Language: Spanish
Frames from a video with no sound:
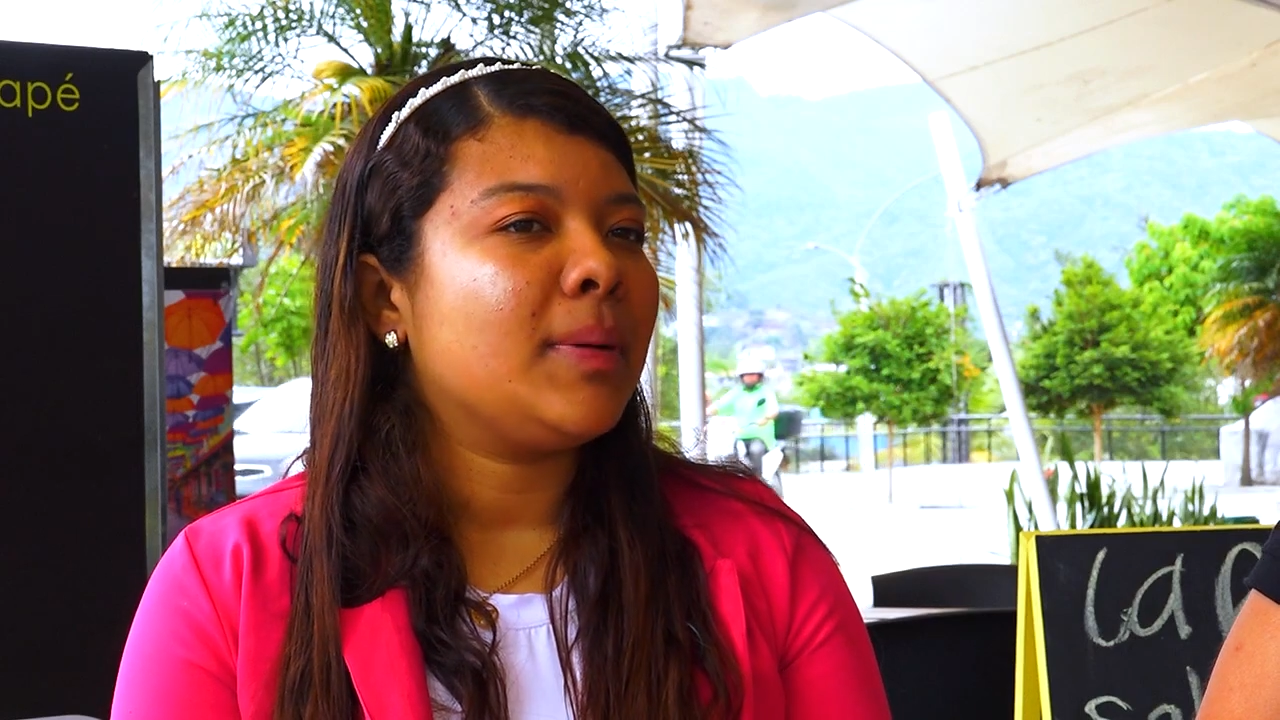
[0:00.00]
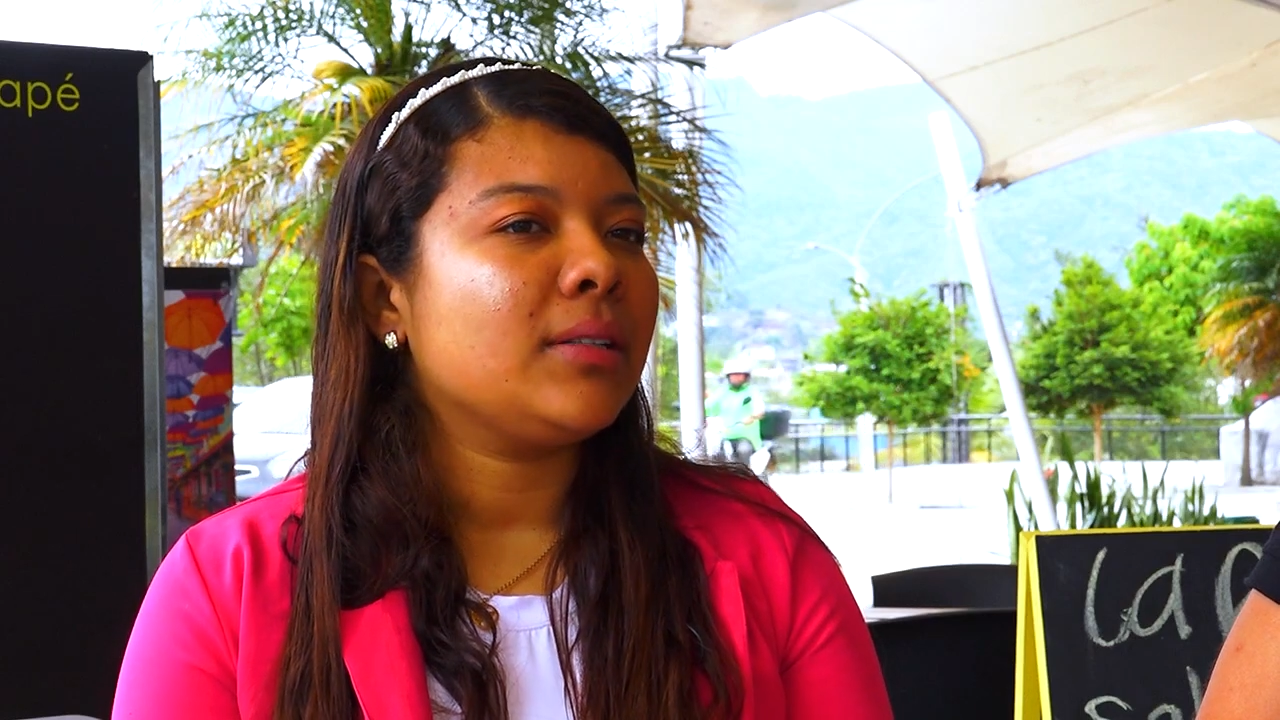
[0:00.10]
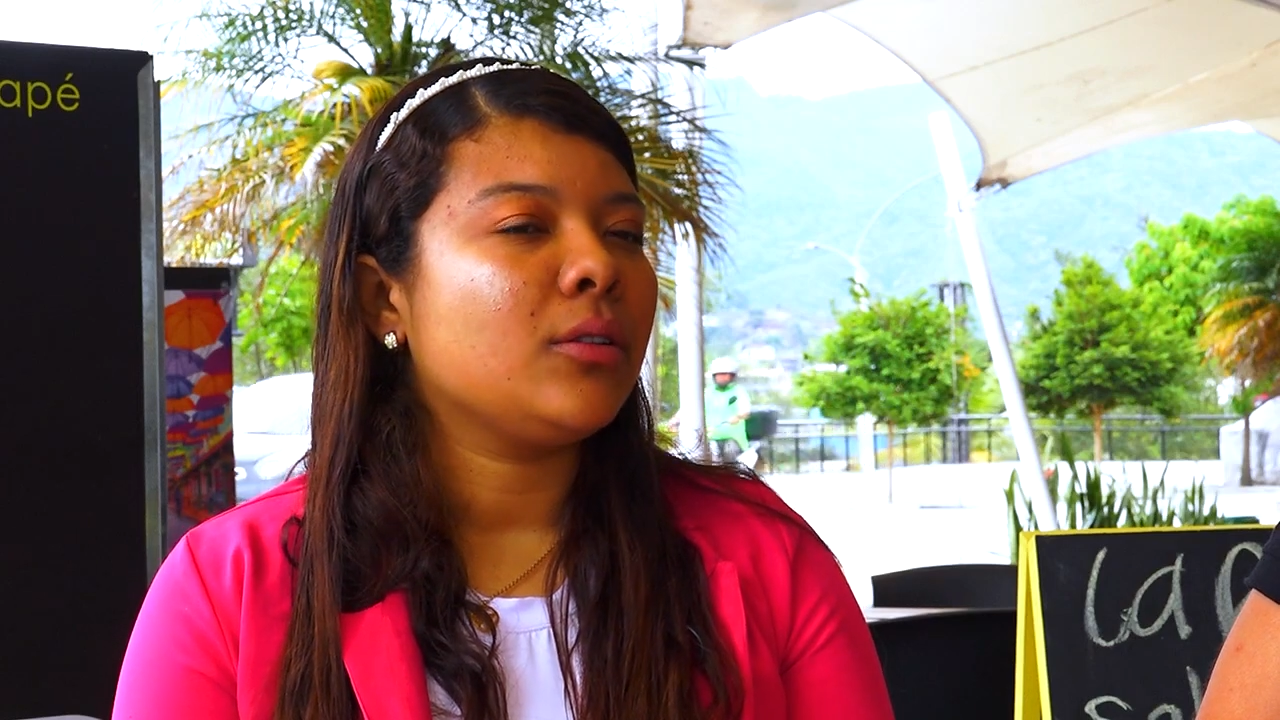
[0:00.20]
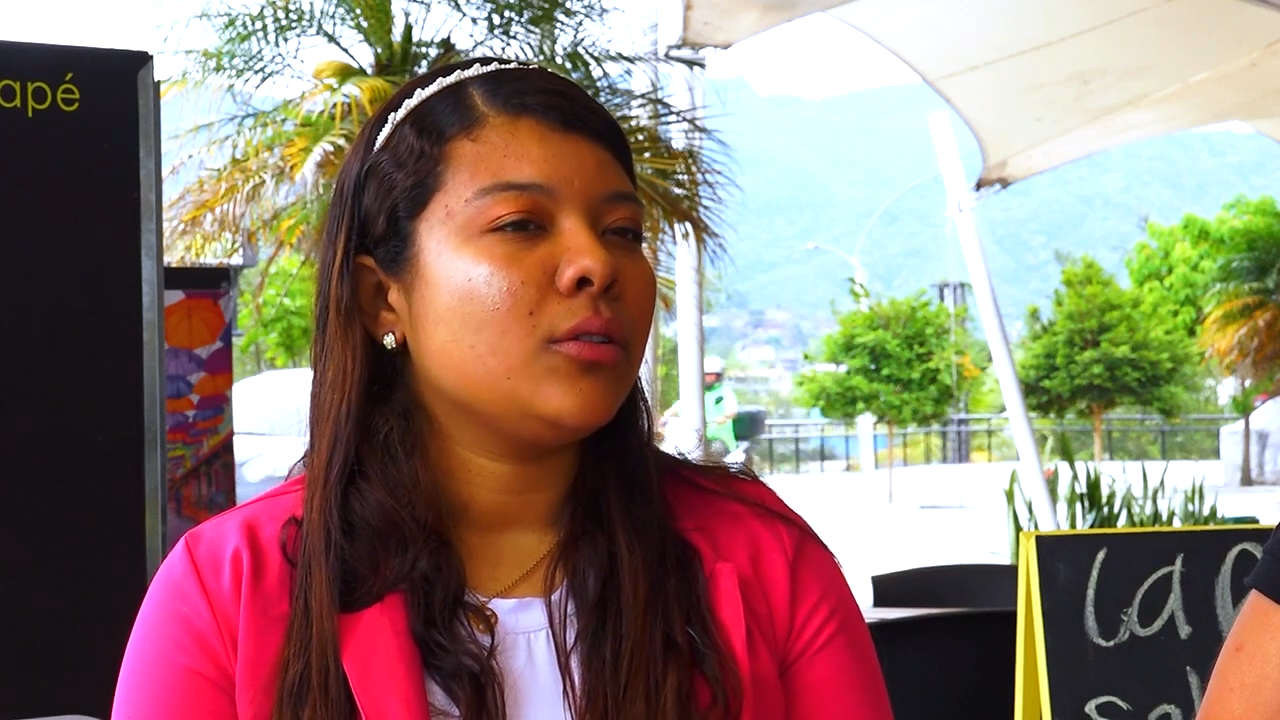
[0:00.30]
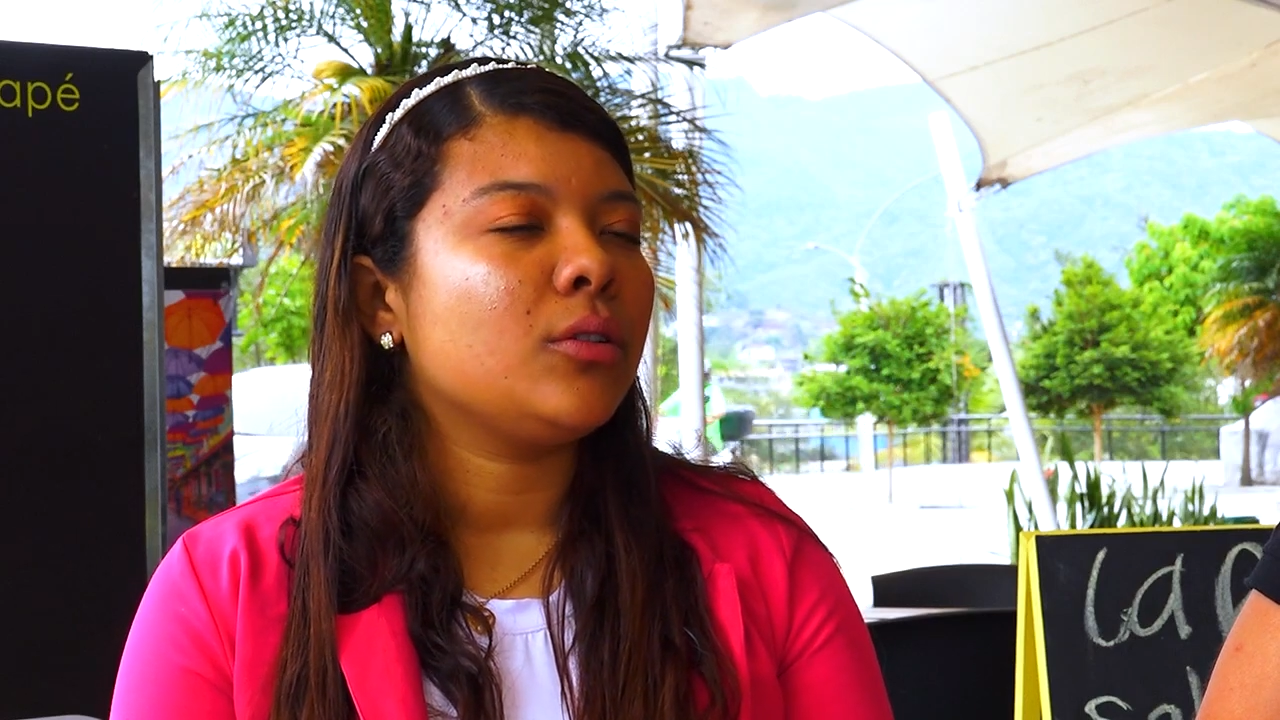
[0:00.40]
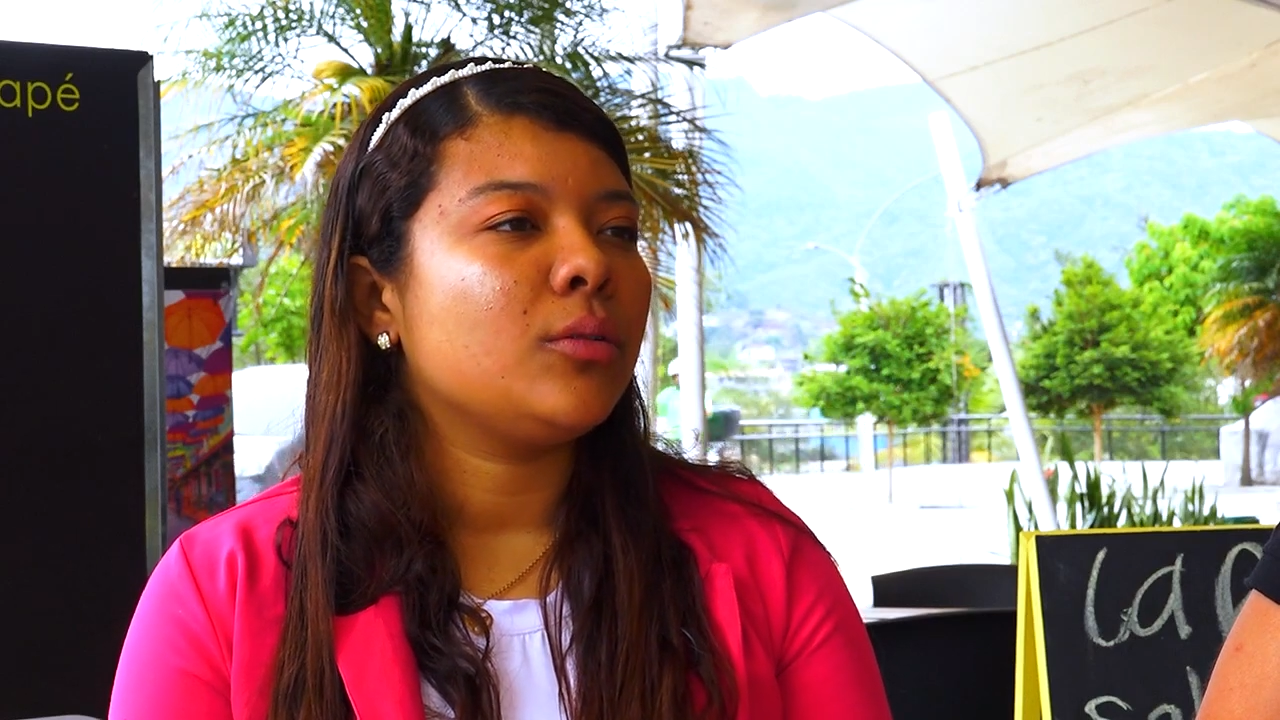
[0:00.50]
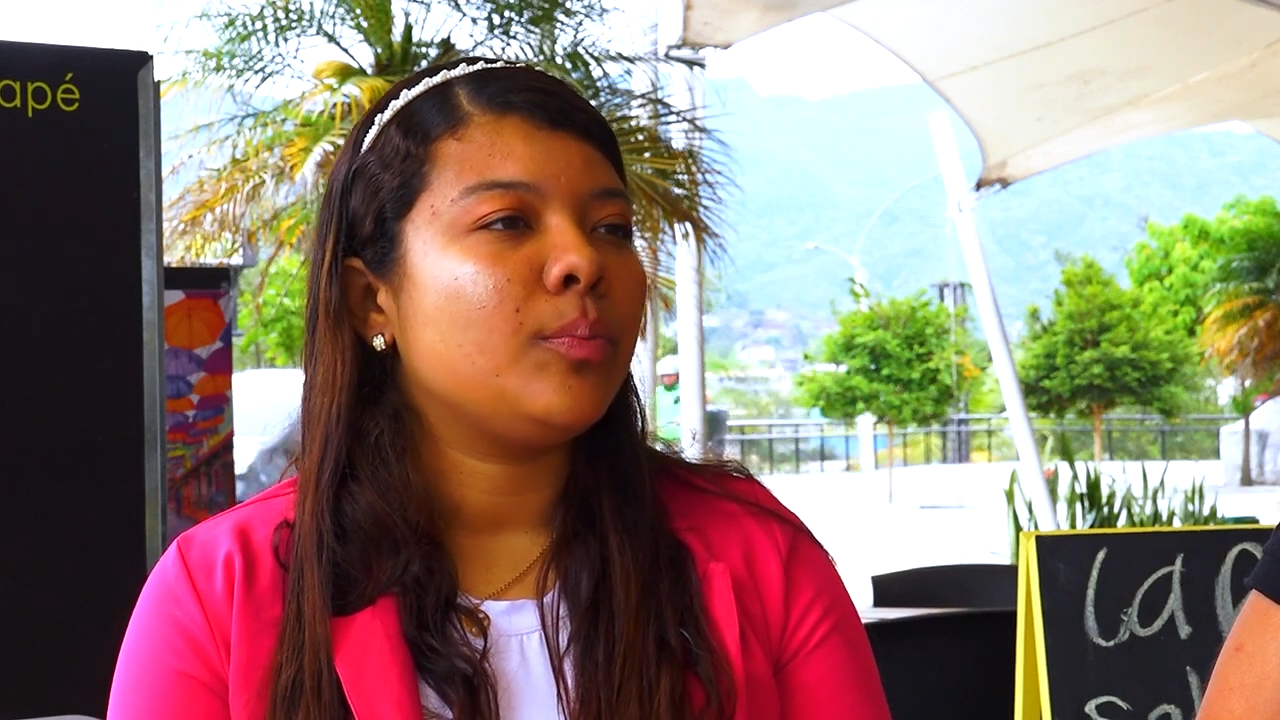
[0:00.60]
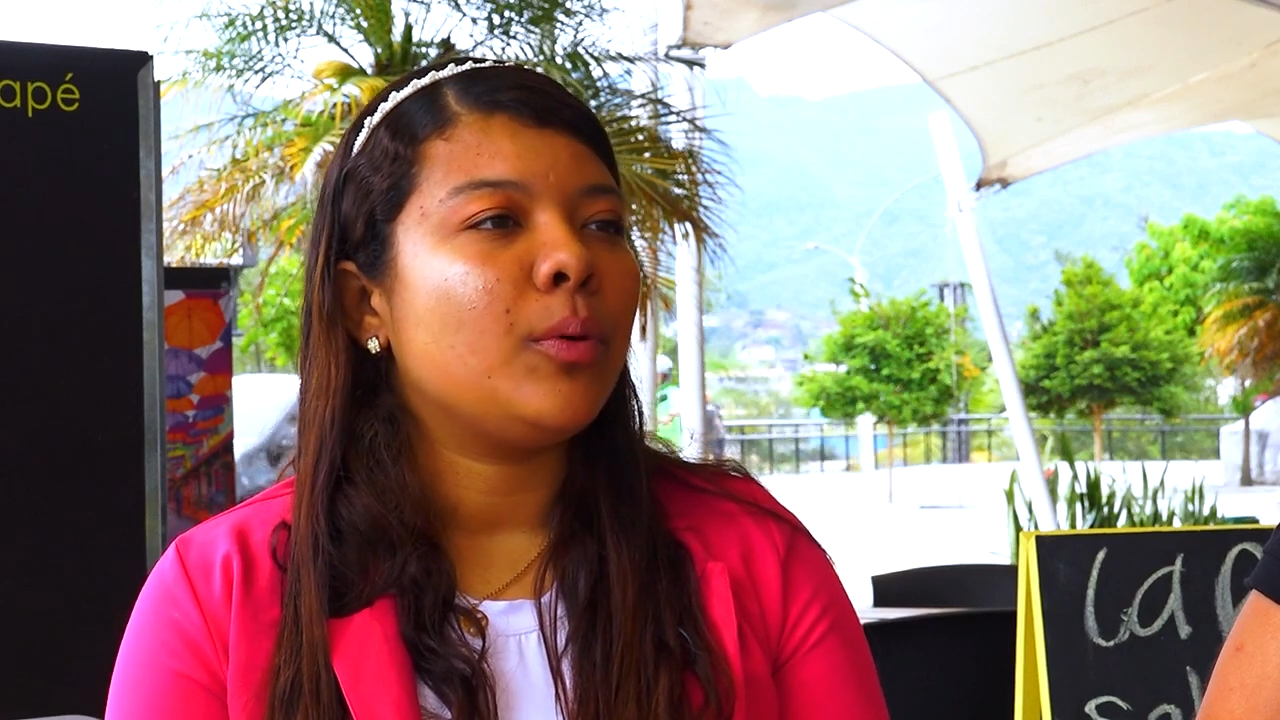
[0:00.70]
paso